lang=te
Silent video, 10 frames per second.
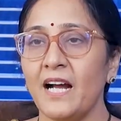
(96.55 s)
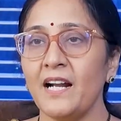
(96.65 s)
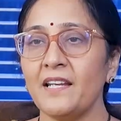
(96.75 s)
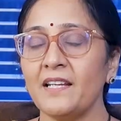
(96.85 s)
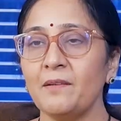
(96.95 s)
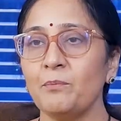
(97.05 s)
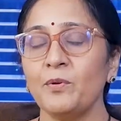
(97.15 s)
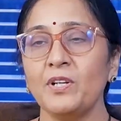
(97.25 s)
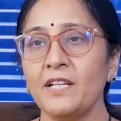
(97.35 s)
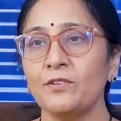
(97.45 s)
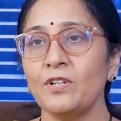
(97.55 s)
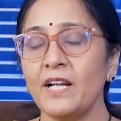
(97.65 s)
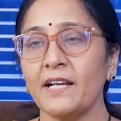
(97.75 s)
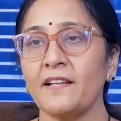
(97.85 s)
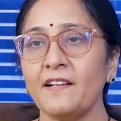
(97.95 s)
అంటే ఇప్పుడు నీతో
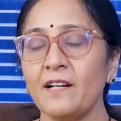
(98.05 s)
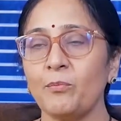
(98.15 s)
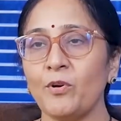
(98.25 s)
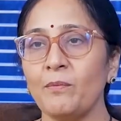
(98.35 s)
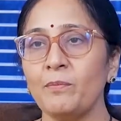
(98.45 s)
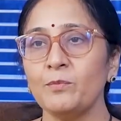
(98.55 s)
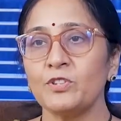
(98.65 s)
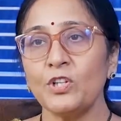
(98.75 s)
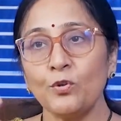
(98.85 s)
నాకు ఏదన్నా ప్రాబ్లం వస్తే